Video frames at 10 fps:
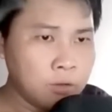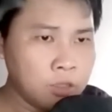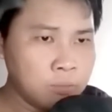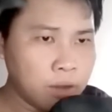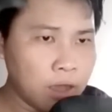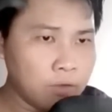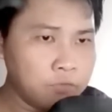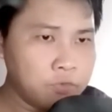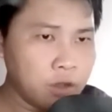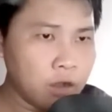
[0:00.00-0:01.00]
Nhưng mà
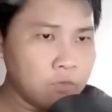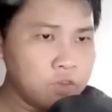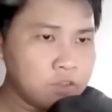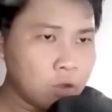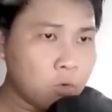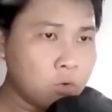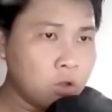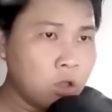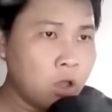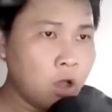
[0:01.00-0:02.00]
ở phía sau,
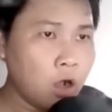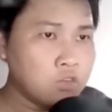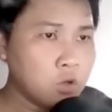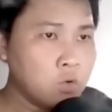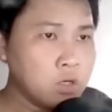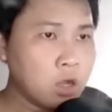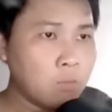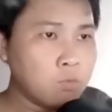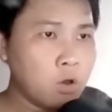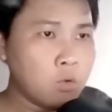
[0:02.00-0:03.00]
ở chỗ hư
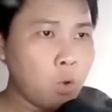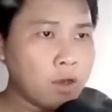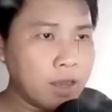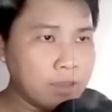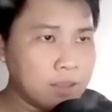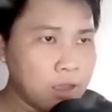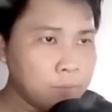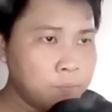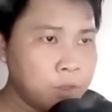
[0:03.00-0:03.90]
không lôi quang đại tác,